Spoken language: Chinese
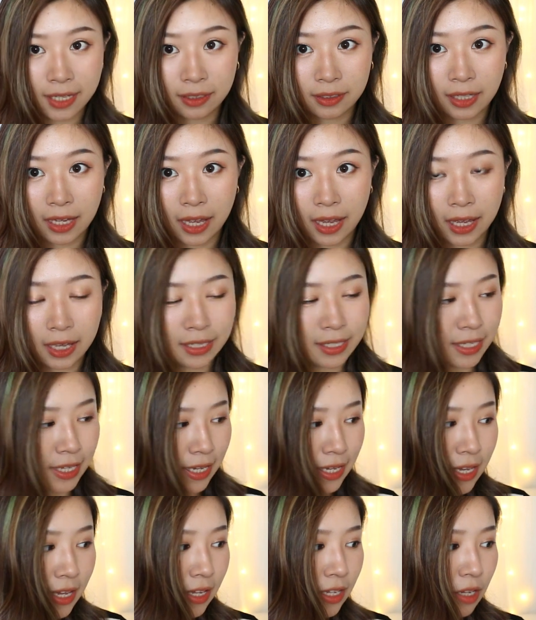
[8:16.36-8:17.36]
影啦，
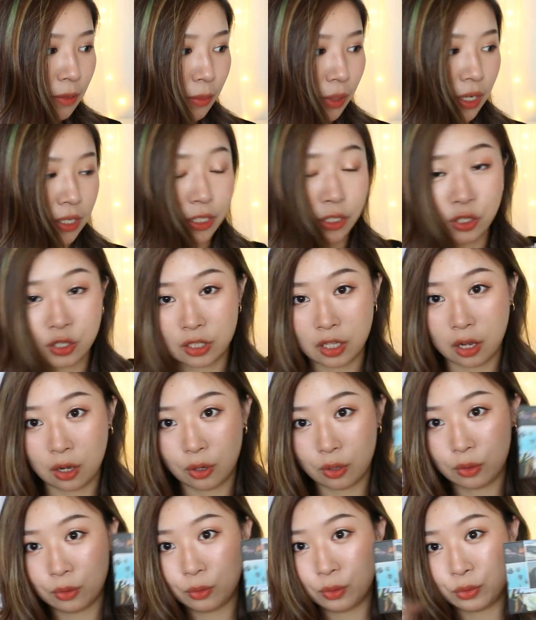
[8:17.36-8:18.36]
眼影你们肯定知
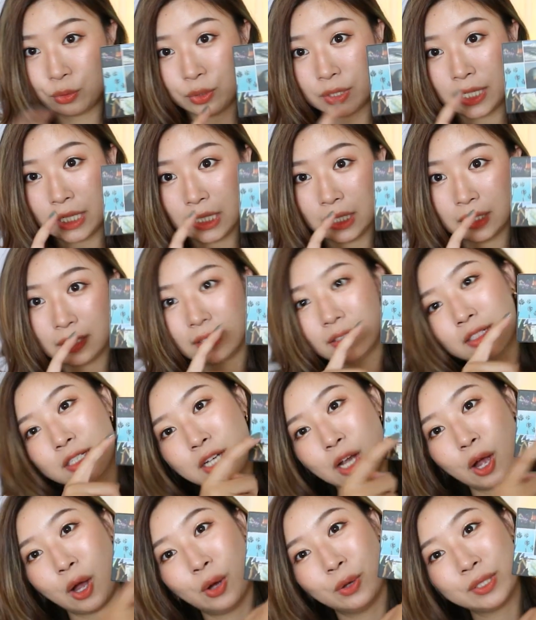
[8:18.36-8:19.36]
道，我最近
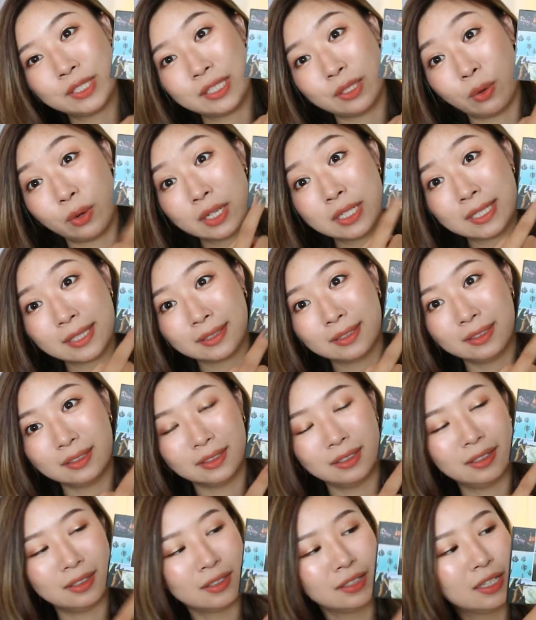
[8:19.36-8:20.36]
超喜欢这
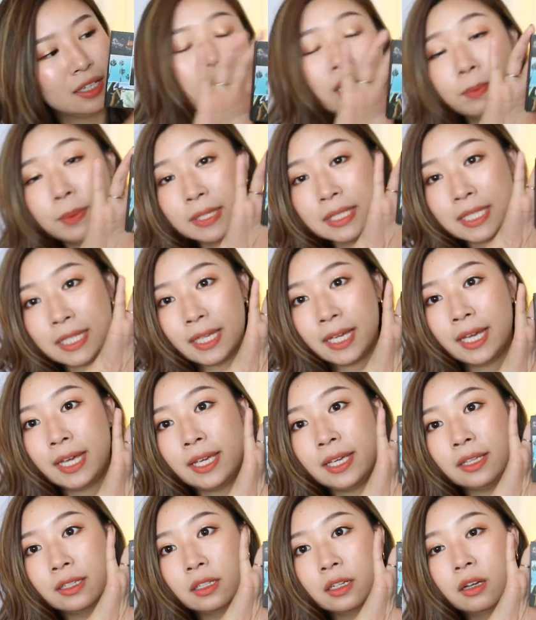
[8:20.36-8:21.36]
个 Urban
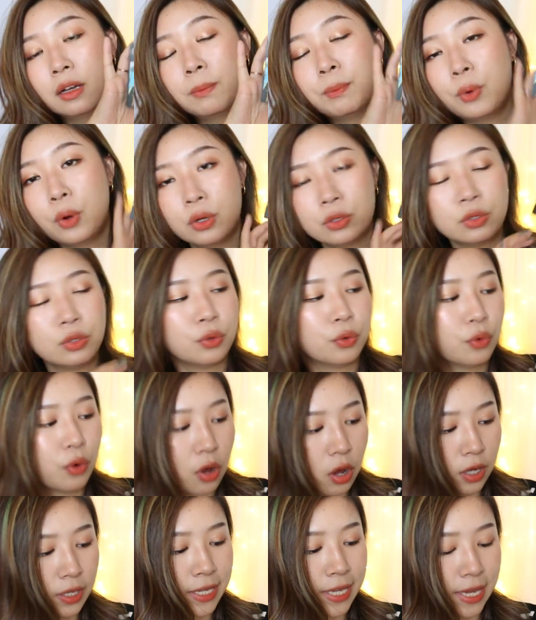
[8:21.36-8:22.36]
Decay 的 Born to
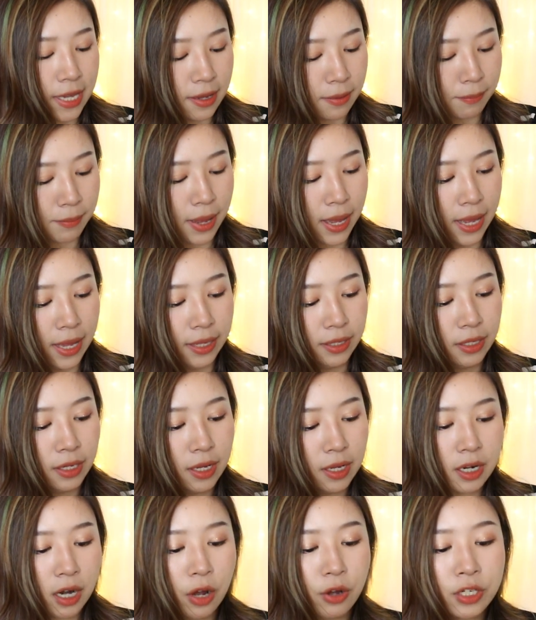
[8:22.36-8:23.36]
Run 眼影盘。
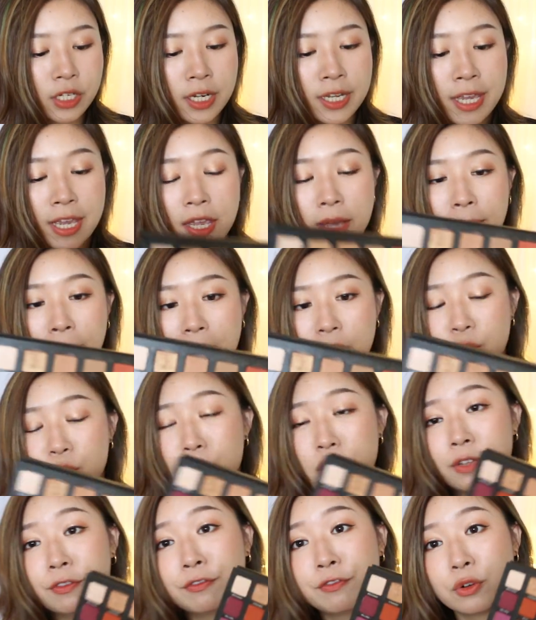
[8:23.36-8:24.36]
然后这个眼影盘
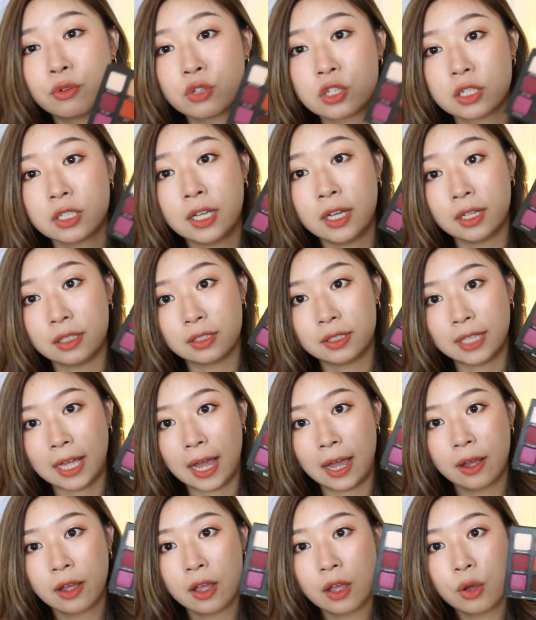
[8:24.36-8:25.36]
最近风真的很
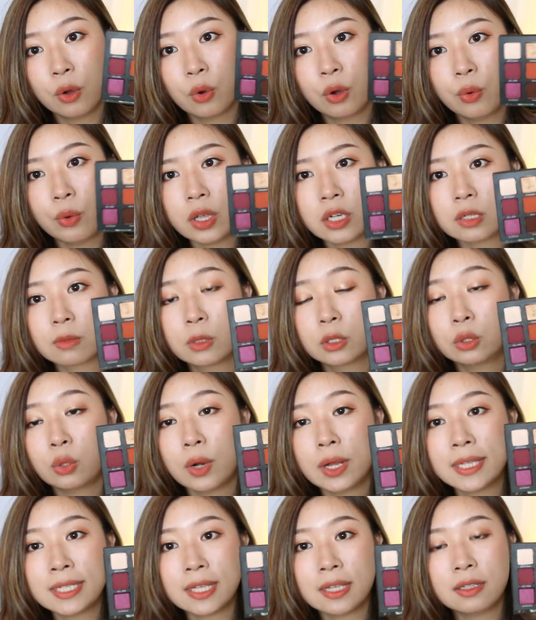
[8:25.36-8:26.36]
大。我为什么突
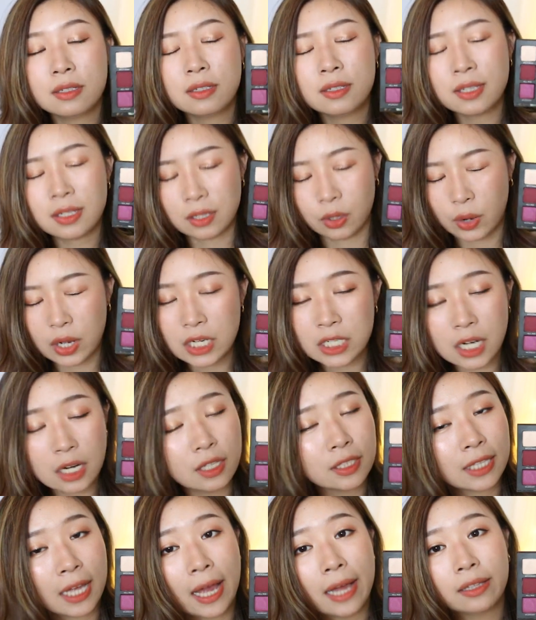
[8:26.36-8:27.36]
然间喜欢
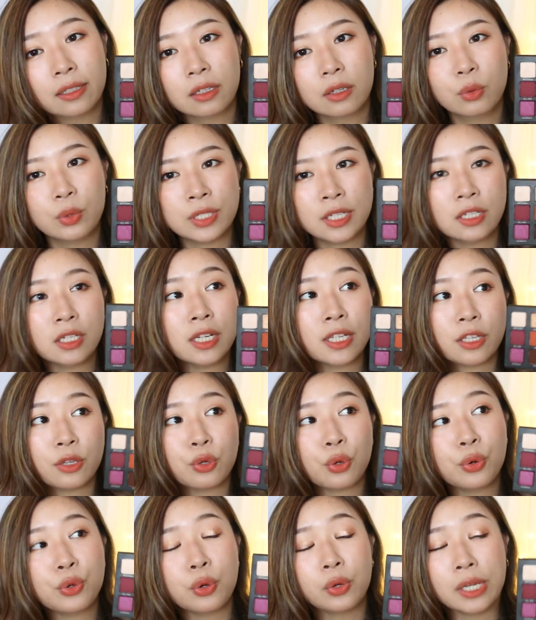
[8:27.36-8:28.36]
上了它呢？我其实已经
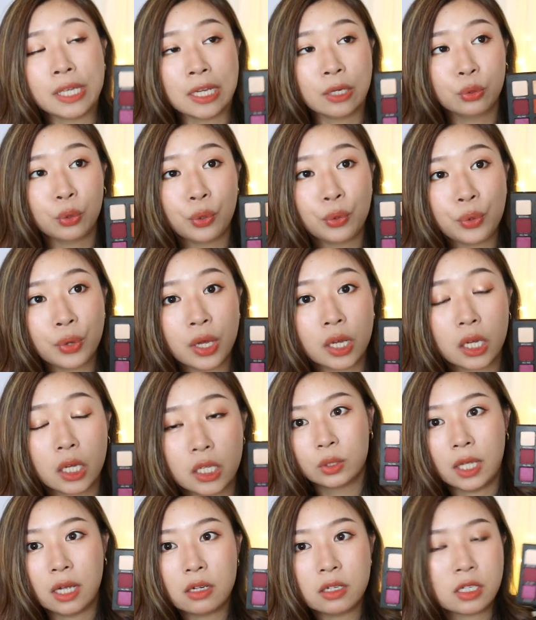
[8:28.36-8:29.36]
拥有了一个多月了。
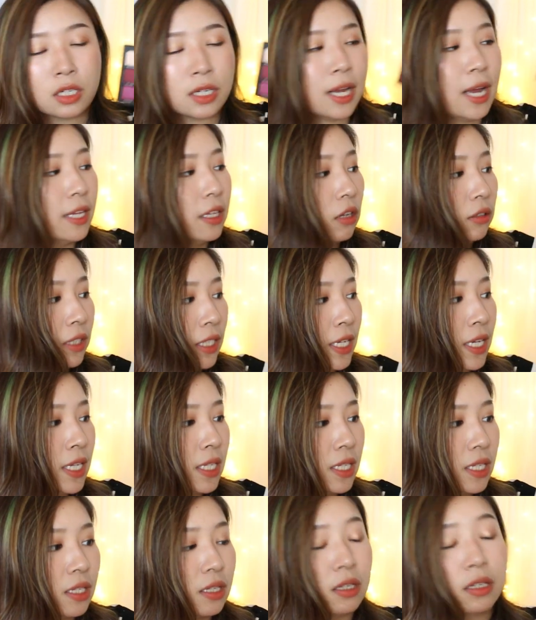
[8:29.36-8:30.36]
我当时看到第
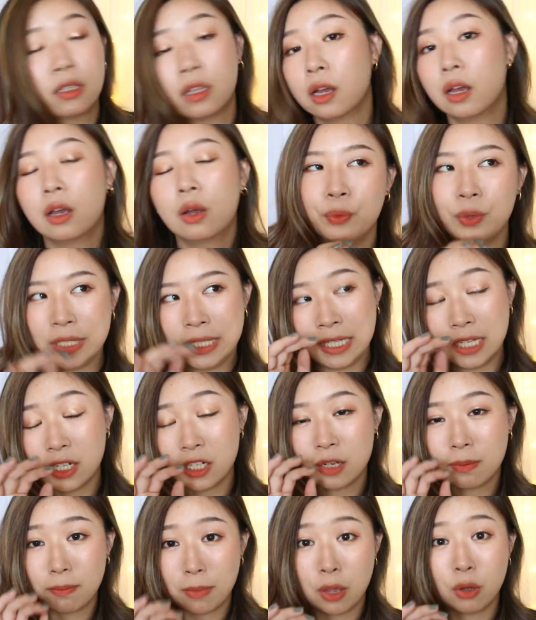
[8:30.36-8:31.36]
一次呢，我其
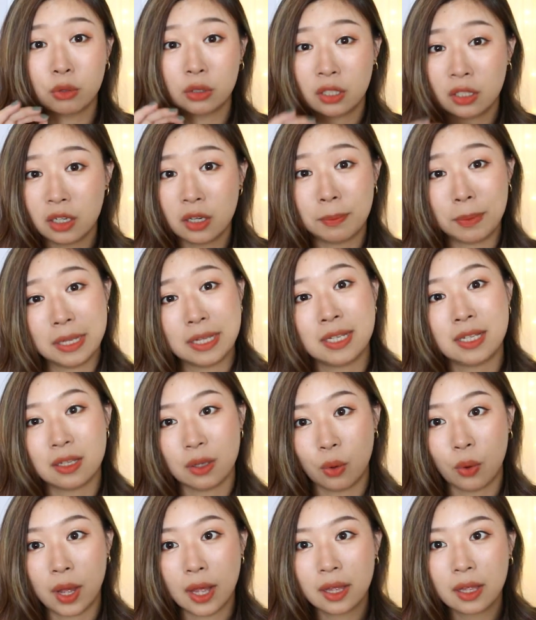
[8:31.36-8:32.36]
实没有特别
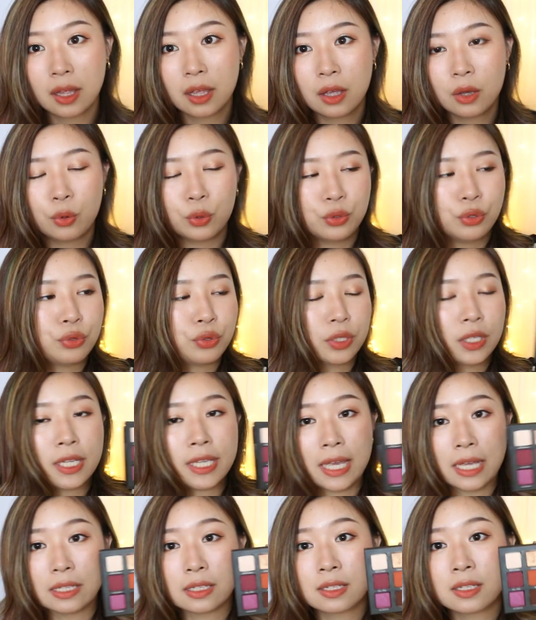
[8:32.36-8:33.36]
喜欢，我就觉得
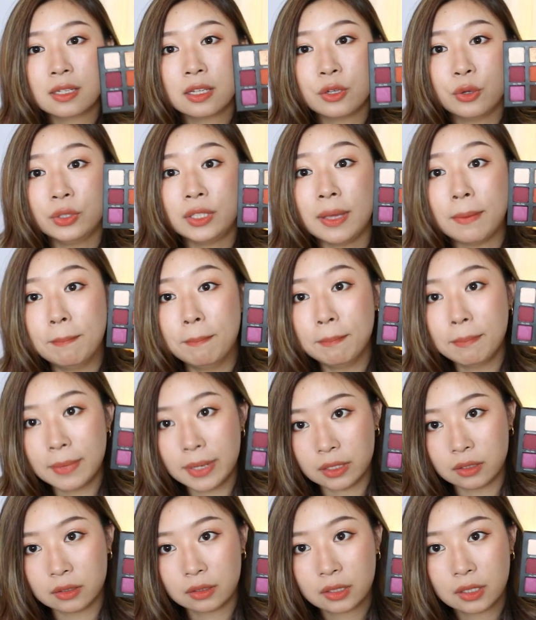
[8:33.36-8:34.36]
颜色有点
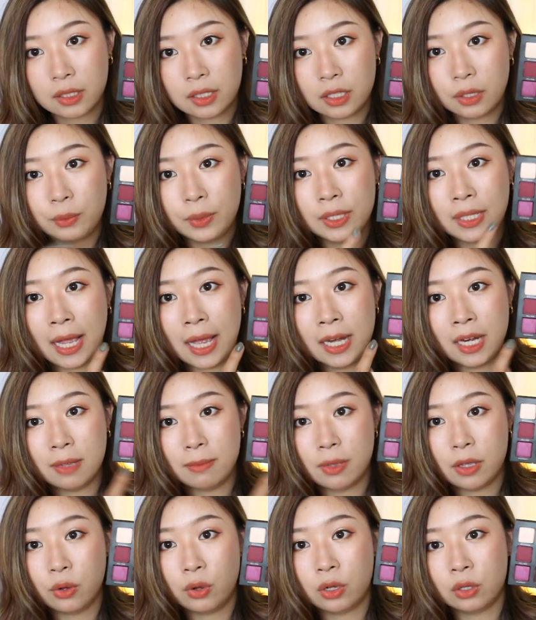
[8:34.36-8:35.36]
闷。因为它里
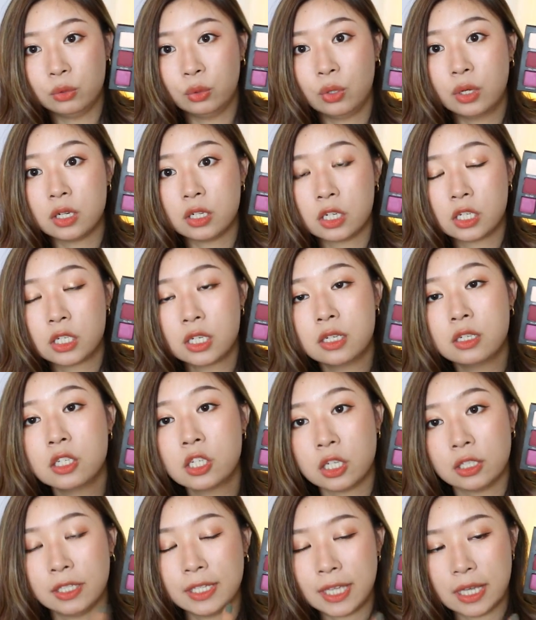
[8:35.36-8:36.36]
面有很多很深
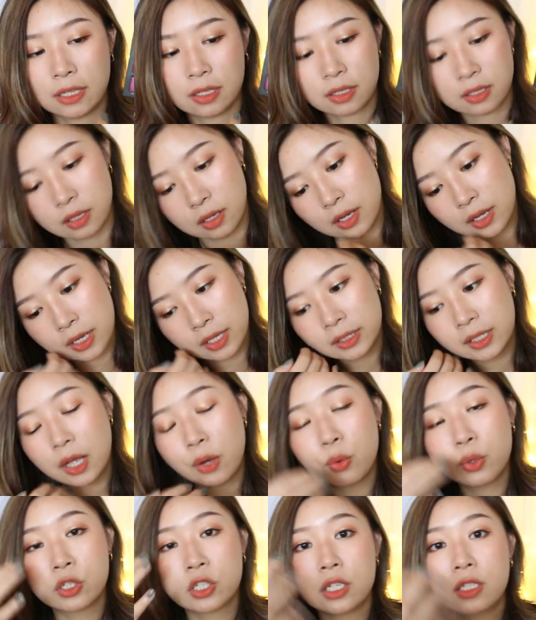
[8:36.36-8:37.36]
沉的颜色，
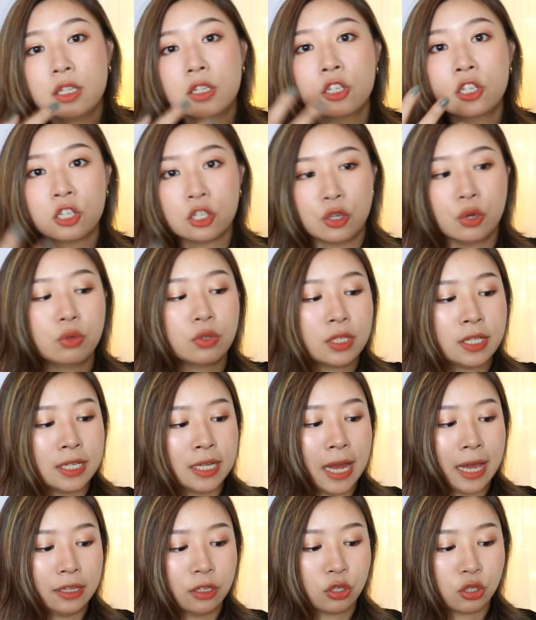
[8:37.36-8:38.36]
但我真的使用
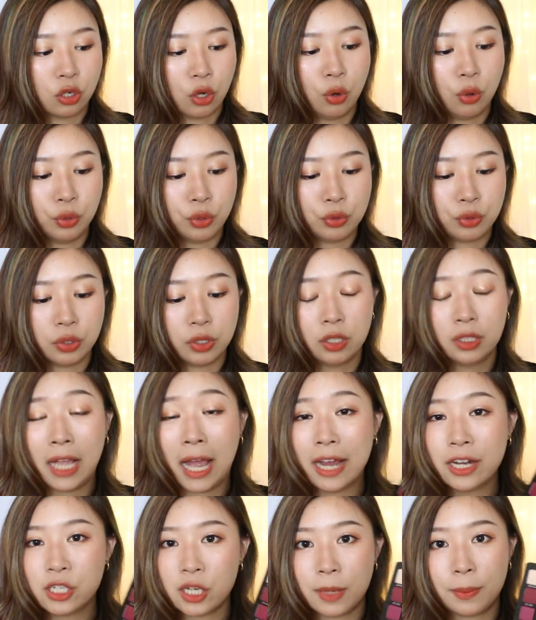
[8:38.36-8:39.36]
起来的时候，我就觉得
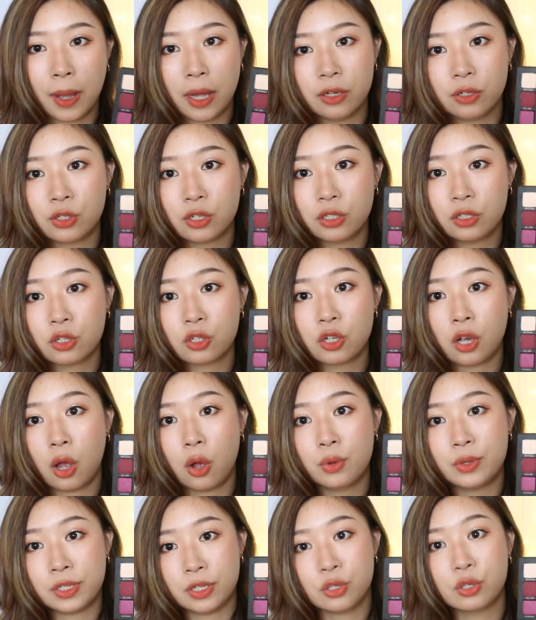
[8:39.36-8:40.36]
它这盘真的
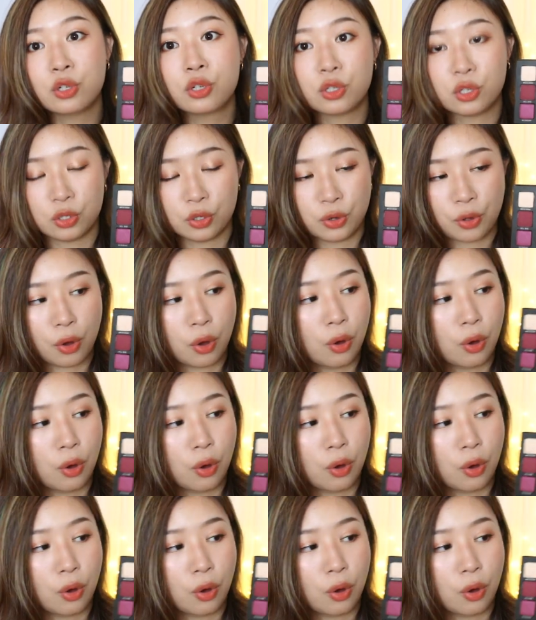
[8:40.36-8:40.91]
超级实